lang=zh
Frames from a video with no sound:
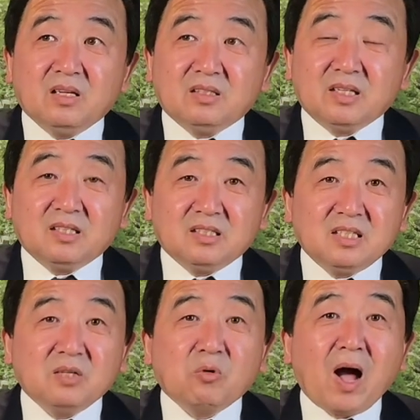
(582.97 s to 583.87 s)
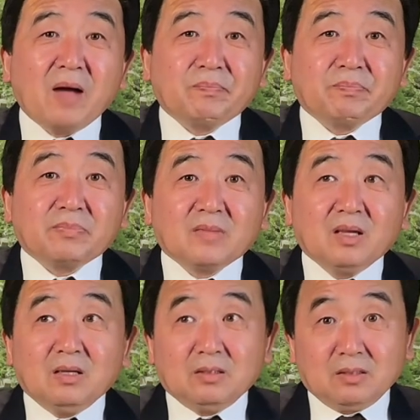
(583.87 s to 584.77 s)
这个计划，
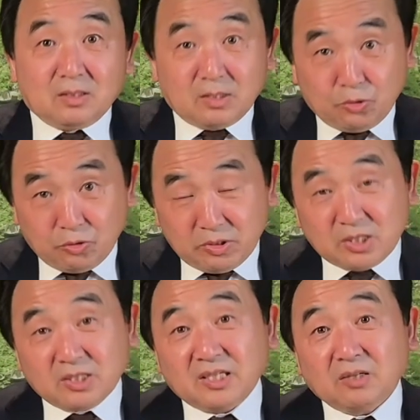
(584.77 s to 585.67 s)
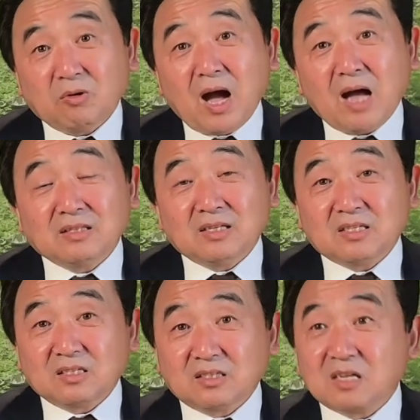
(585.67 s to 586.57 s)
那是军事计划，那
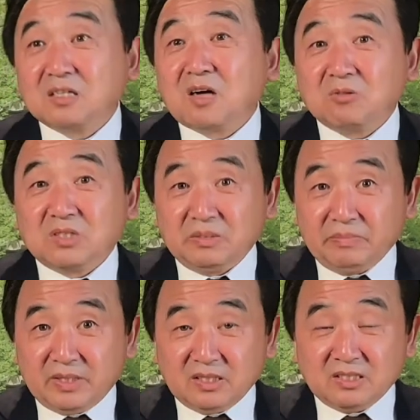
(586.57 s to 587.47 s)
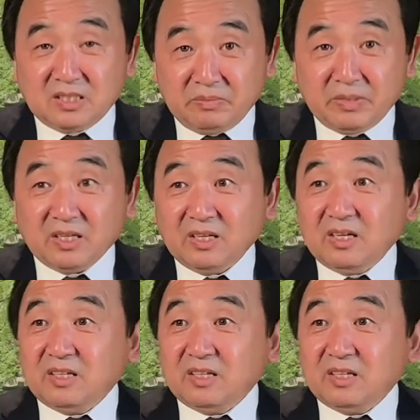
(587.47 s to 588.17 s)
是更高机密的机密。